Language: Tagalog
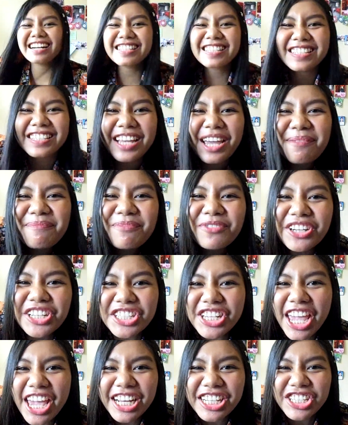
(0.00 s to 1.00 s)
Accept
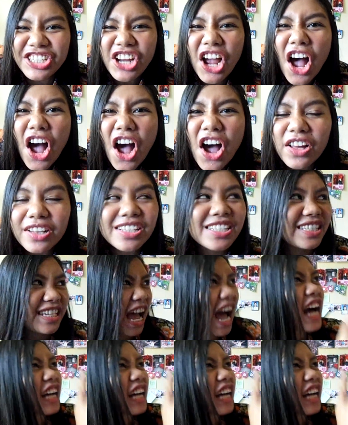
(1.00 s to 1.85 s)
rejections!